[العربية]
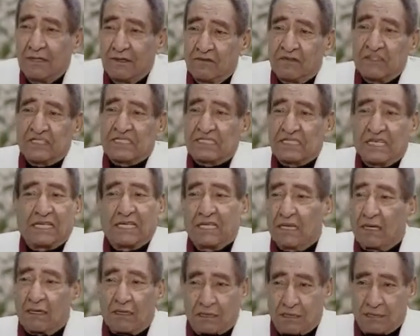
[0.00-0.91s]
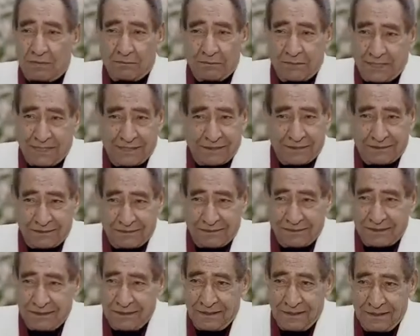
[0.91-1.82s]
في السياره ما
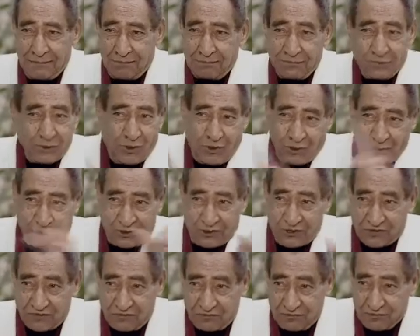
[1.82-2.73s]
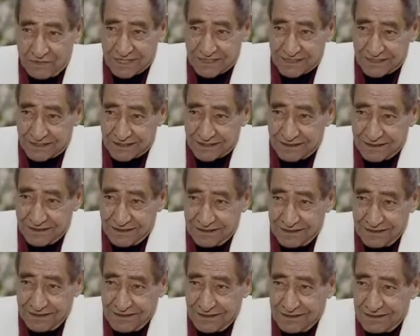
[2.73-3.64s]
نقعدش في مصر
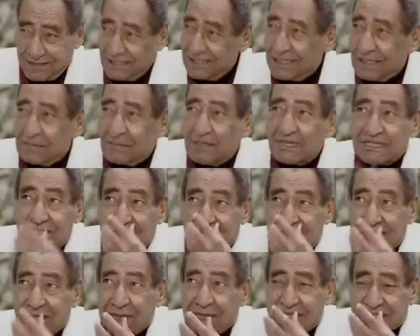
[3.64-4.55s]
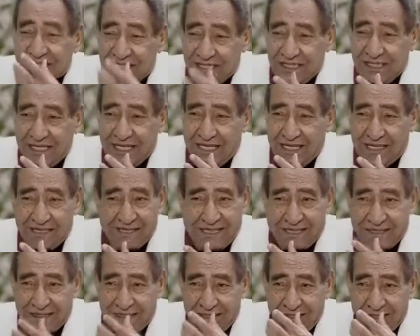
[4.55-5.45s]
لان مصر دي مدينه
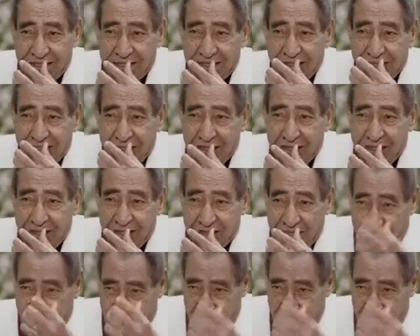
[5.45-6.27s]
يعني يا